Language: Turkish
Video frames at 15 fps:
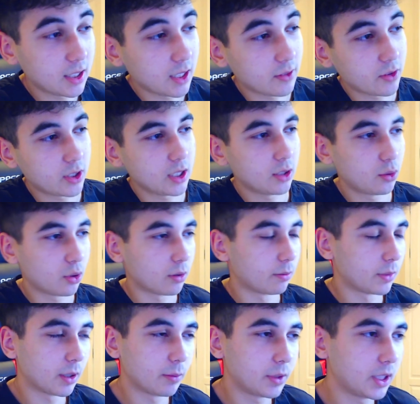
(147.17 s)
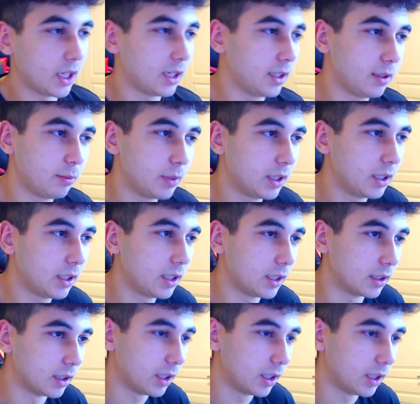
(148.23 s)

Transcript: tavsiye ediyorum. Yani bir tane belirleyin.